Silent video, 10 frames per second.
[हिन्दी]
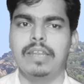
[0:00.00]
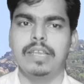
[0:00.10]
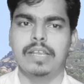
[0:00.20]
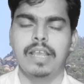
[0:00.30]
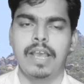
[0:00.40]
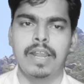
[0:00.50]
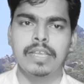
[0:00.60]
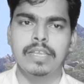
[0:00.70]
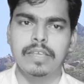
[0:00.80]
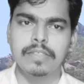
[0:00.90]
लिया गया
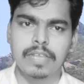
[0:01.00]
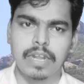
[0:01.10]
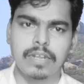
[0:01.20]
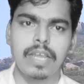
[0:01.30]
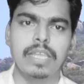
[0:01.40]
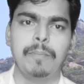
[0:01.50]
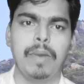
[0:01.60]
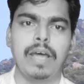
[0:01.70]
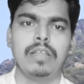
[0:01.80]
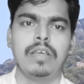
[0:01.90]
हालांकि इस घटना के
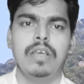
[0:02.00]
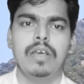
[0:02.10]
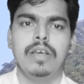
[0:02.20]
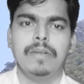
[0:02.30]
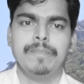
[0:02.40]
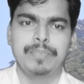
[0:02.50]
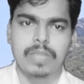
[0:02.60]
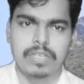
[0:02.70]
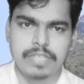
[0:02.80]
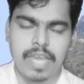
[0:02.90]
बाद
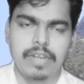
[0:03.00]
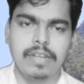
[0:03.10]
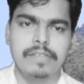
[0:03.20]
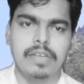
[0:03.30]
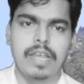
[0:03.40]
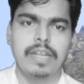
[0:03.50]
झारखंड सरकार